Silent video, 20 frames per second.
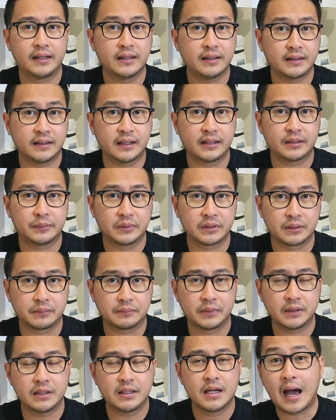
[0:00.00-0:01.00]
Ingat ya
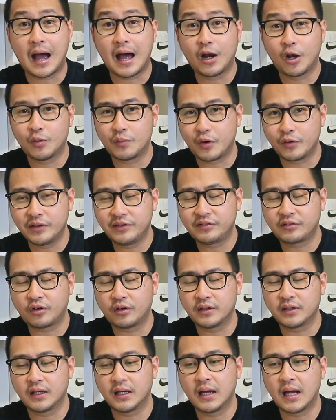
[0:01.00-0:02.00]
teman-teman, kalau mau
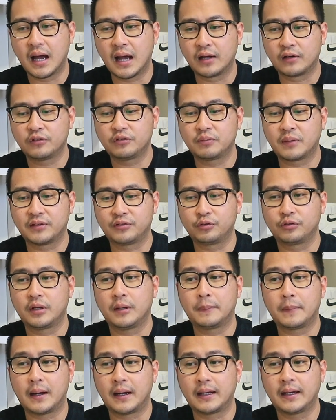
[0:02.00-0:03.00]
diskonnya harus
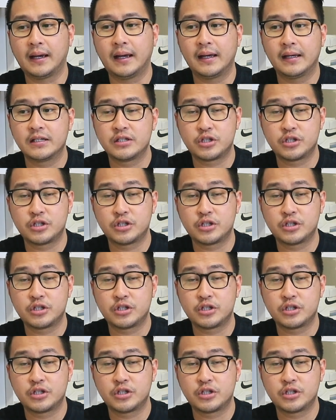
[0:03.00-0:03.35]
masuknya pakai